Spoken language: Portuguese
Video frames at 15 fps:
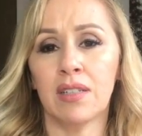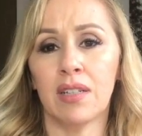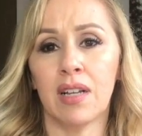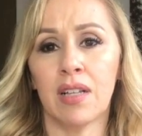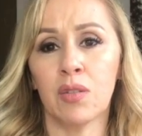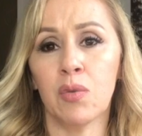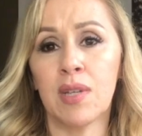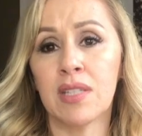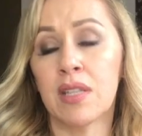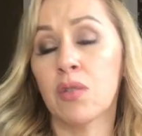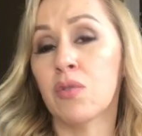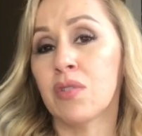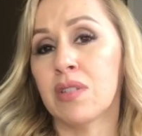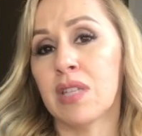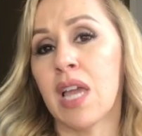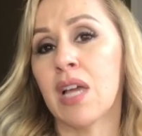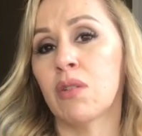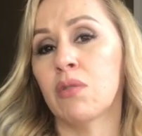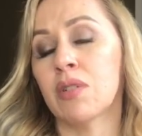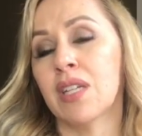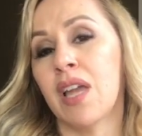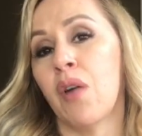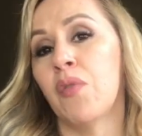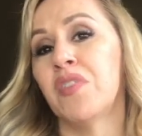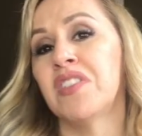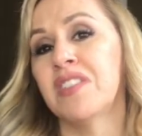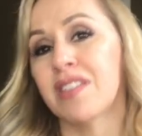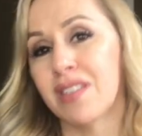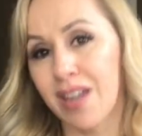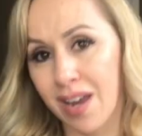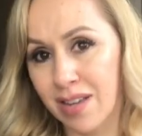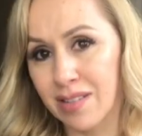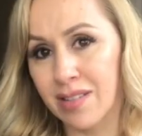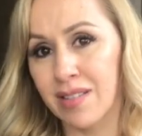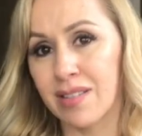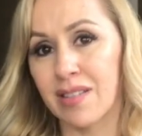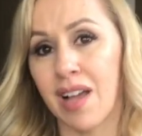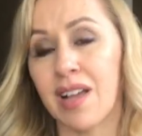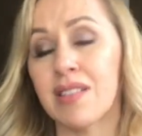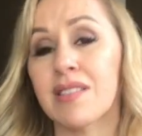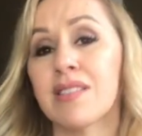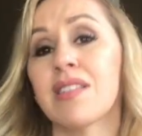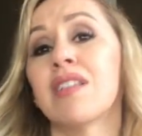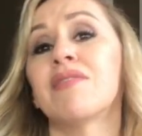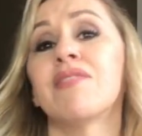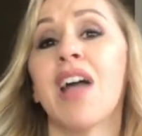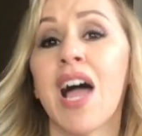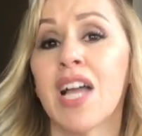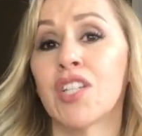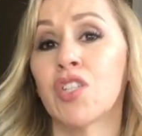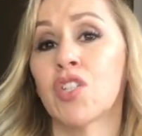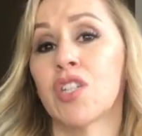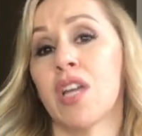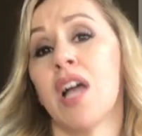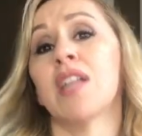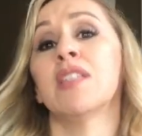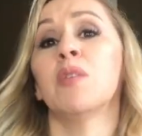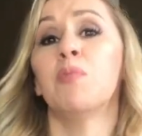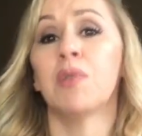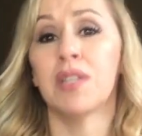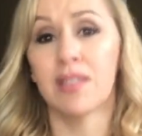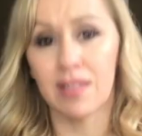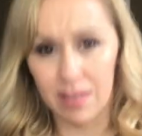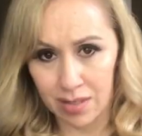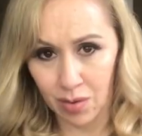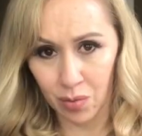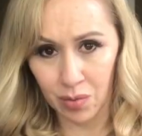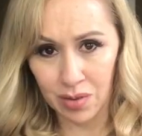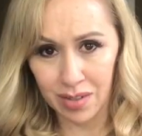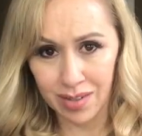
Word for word: a, a doença do século, que é o estresse, a ansiedade, a depressão?